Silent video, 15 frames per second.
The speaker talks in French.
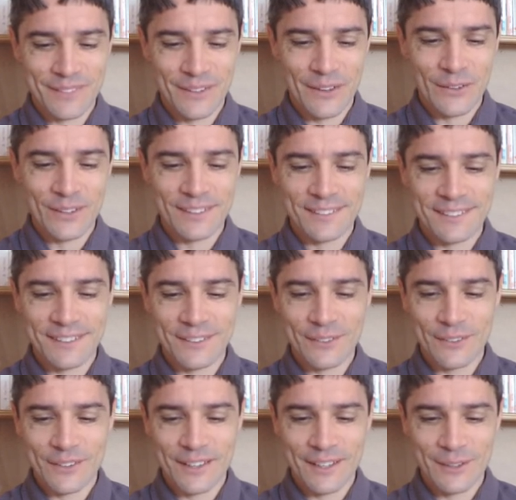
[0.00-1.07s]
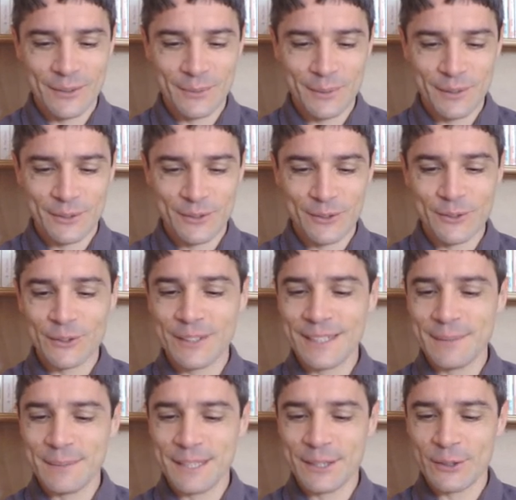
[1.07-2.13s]
en assignant à l'oppression une
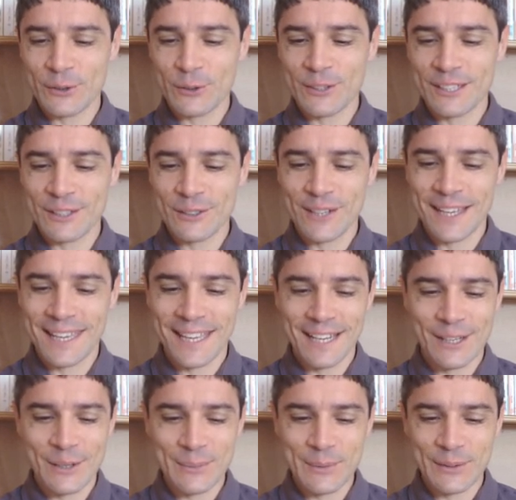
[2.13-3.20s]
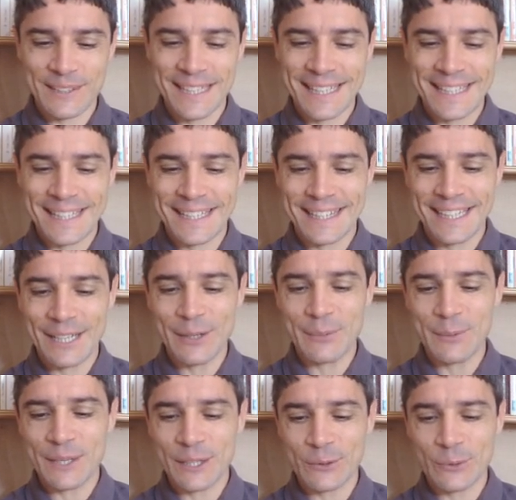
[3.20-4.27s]
limite en deçà de laquelle commence la dignité
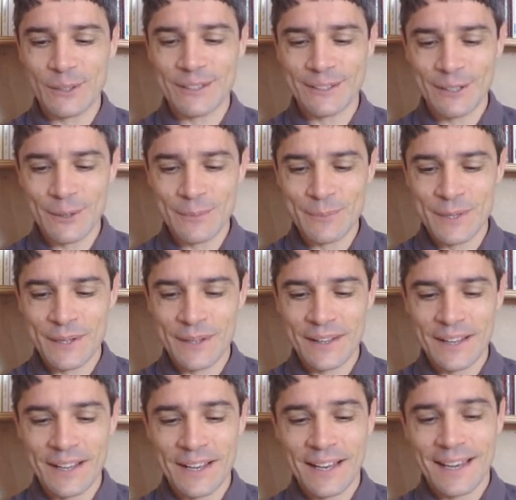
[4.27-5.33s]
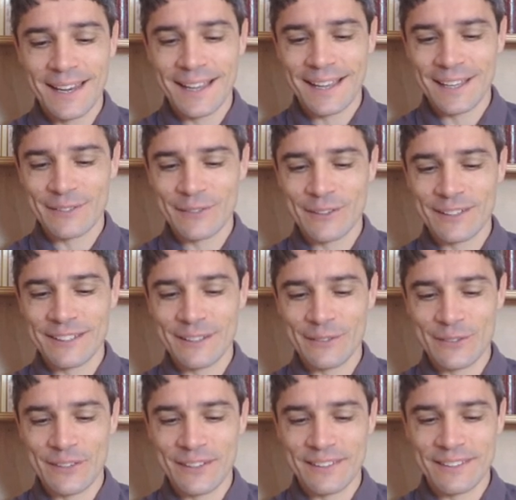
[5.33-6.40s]
commune à tous les hommes, la révolte
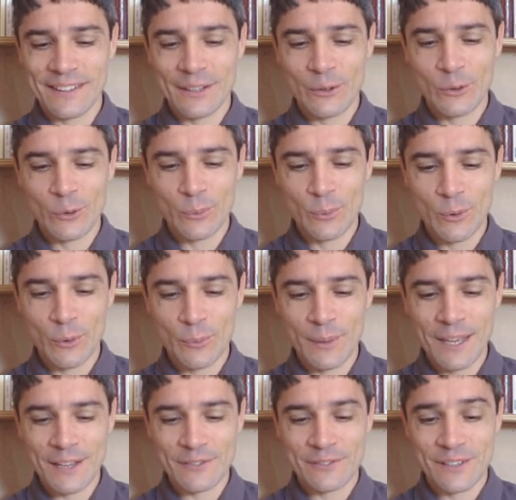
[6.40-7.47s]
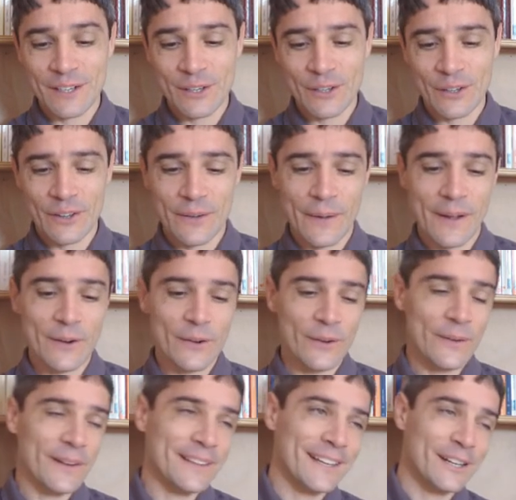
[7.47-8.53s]
définissait une première valeur.
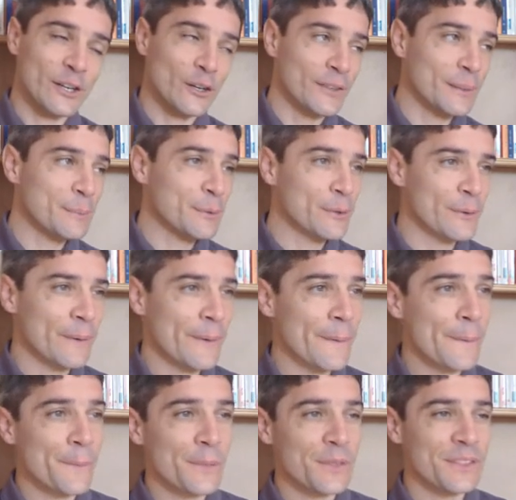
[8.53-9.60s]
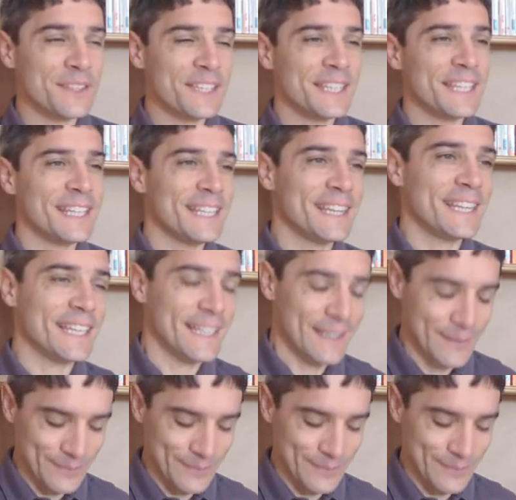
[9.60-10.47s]
Alors, il y a encore des mots. Dignité.